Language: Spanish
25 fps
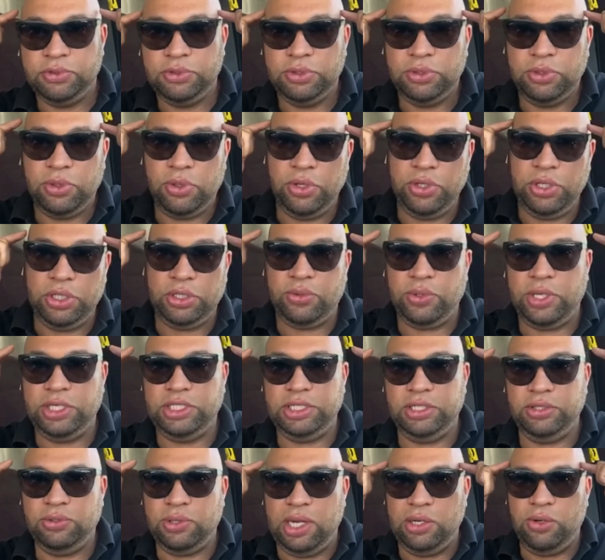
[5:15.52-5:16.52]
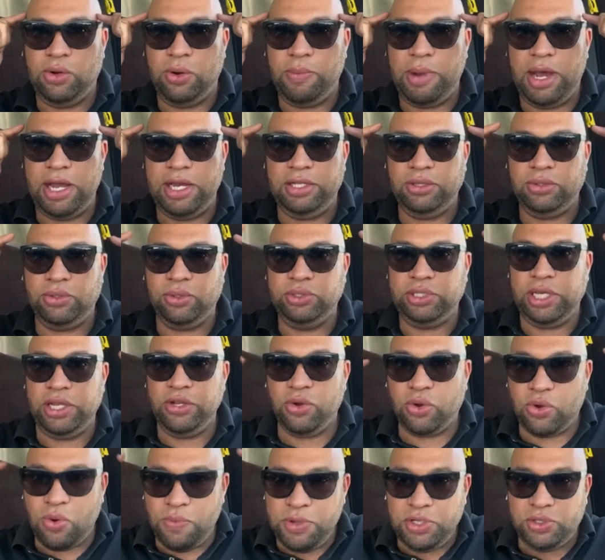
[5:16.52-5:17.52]
oye, estoy haciendo algo mal, entonces
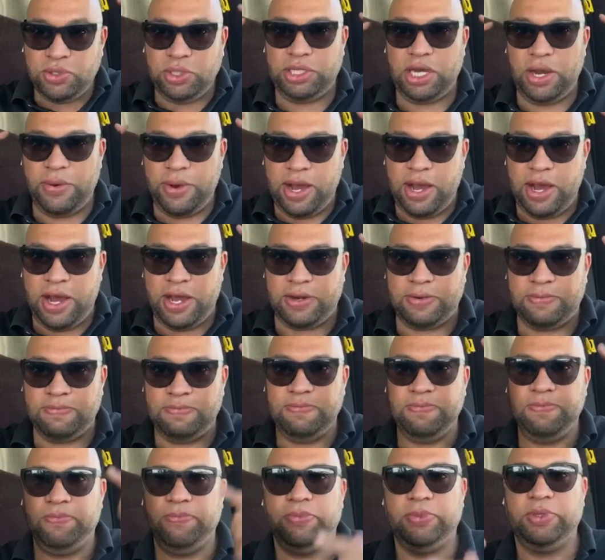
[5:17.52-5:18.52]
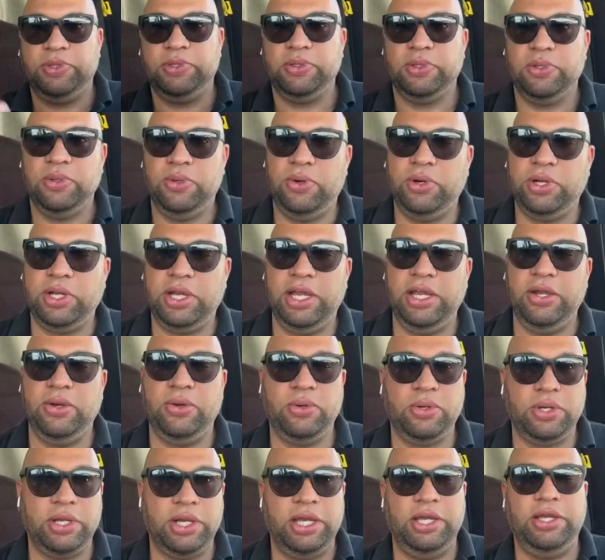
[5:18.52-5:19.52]
yo comienzo a trabajar. Ok,
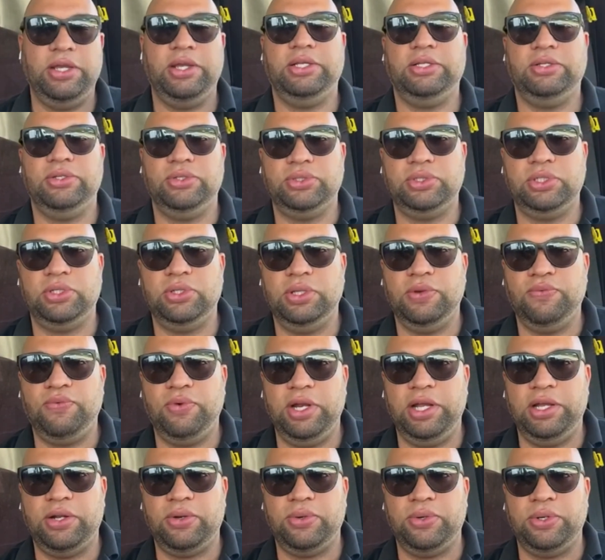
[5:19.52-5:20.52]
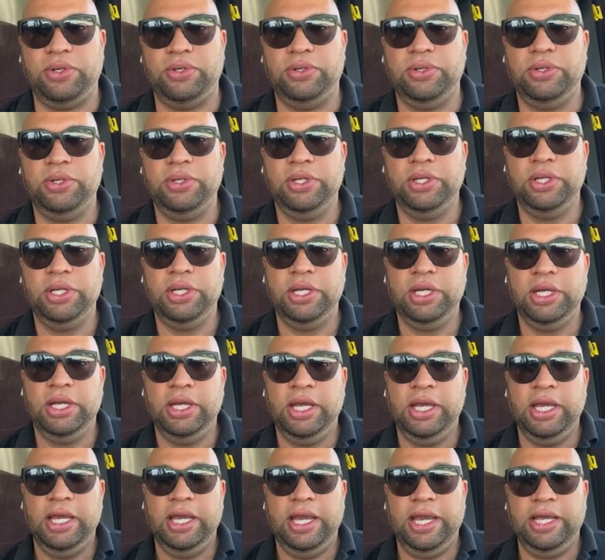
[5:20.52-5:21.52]
ok, yo sé dónde fue el error.
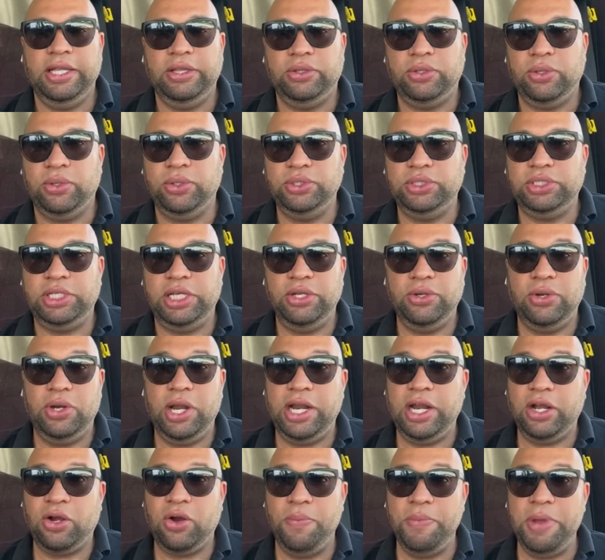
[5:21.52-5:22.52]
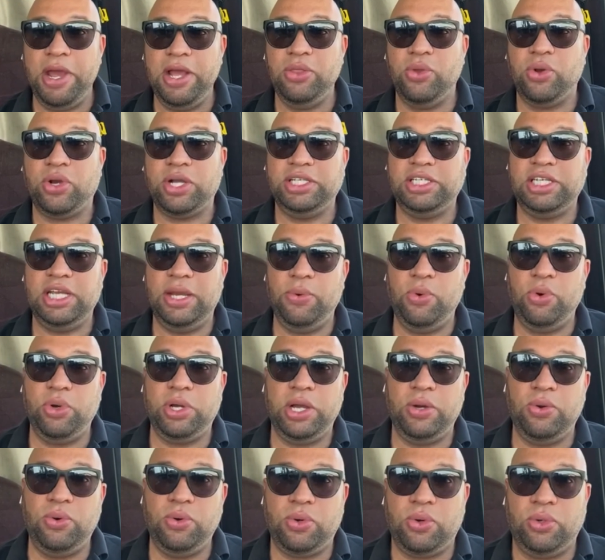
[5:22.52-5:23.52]
Entonces yo les recomiendo que se
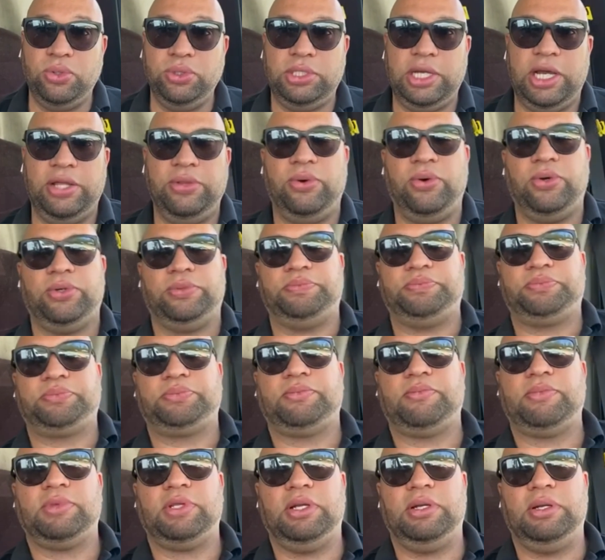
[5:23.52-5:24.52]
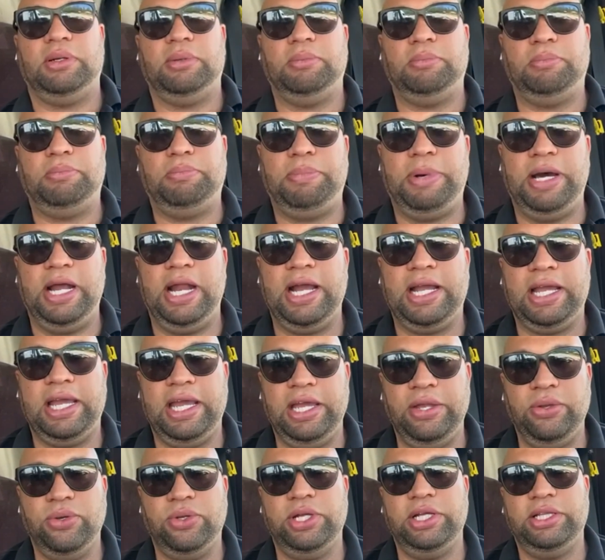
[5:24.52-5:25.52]
busque un contador para que
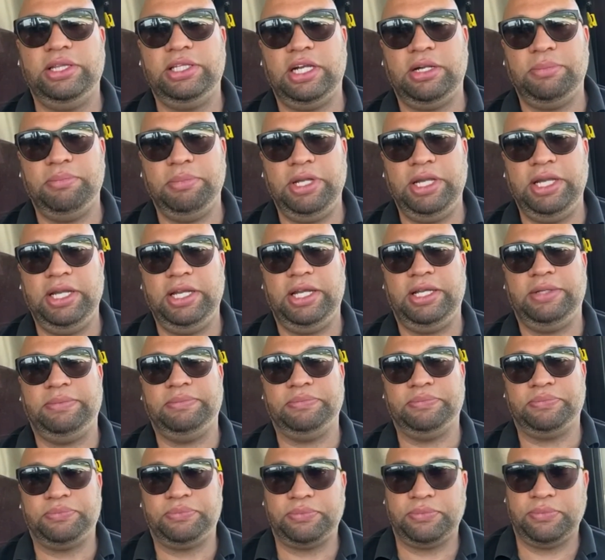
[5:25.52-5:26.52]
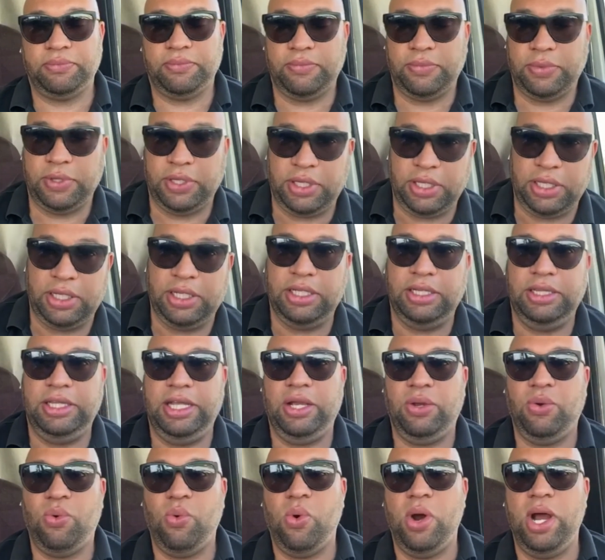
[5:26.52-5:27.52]
ellos determinen
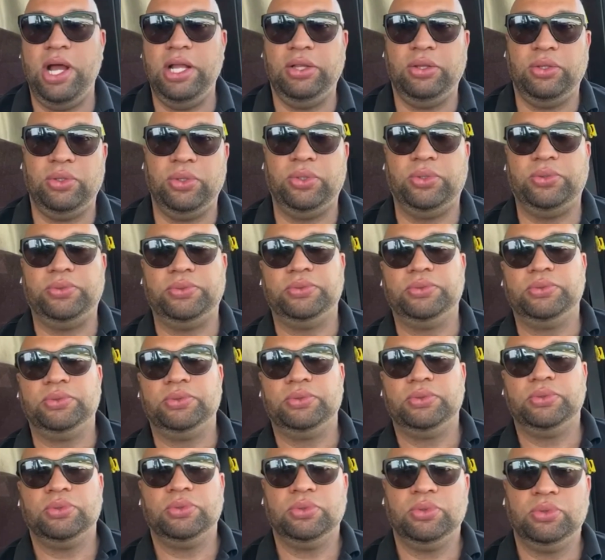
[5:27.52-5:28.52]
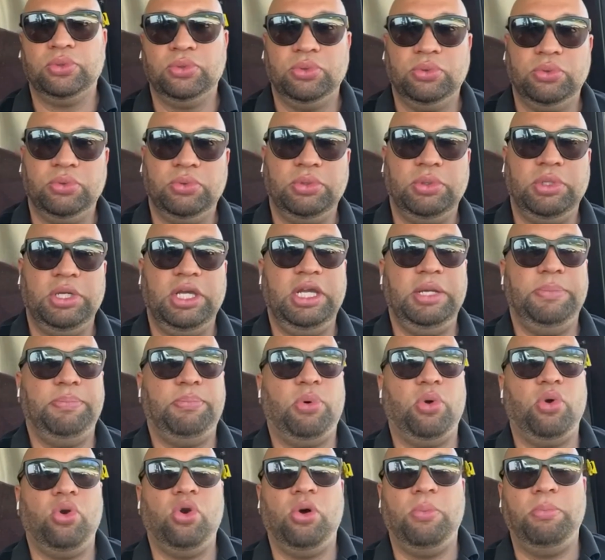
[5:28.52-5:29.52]
de cuánto y
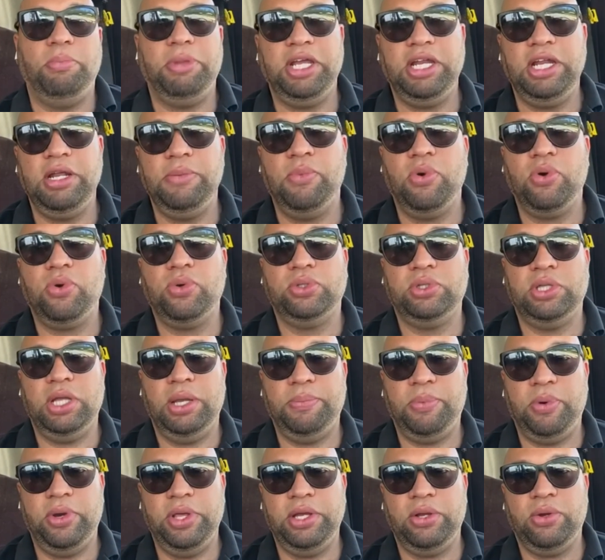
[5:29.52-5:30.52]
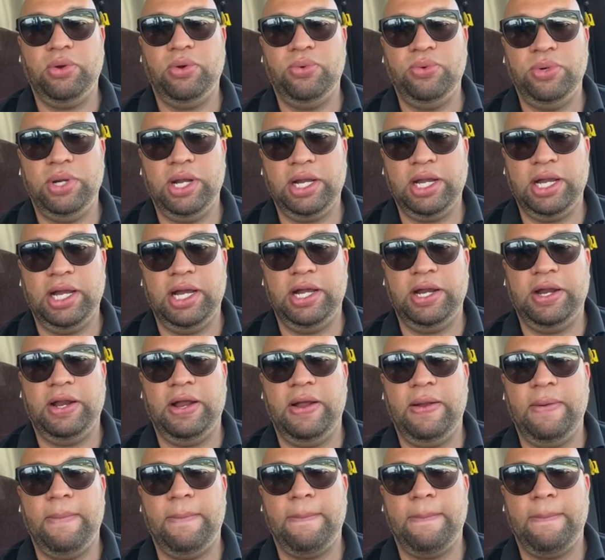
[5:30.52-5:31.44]
por los mínimos que ustedes pueden con una carga.